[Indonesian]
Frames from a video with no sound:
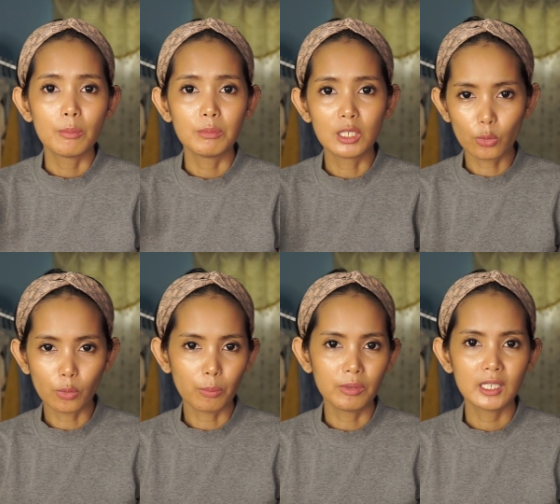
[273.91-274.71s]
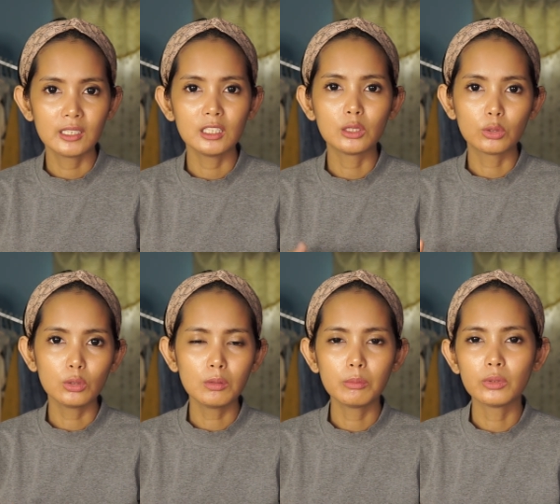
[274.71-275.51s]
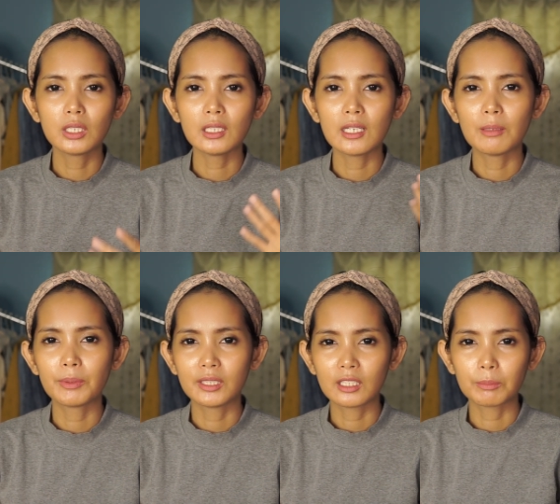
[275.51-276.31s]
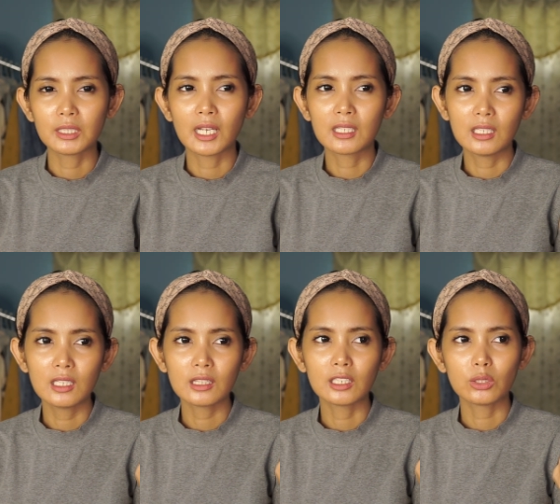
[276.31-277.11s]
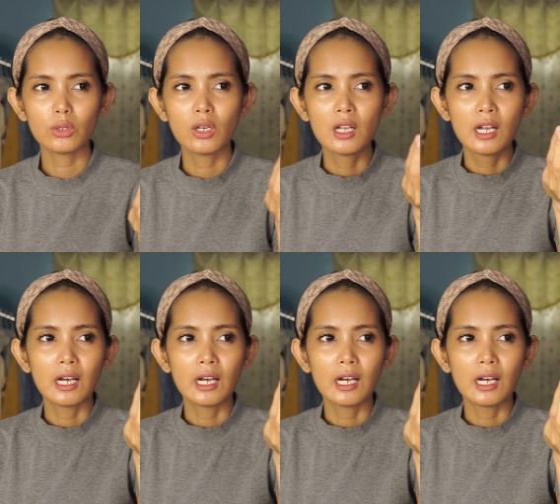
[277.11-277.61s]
minum dan itu mungkin ada penyakit-penyakit atau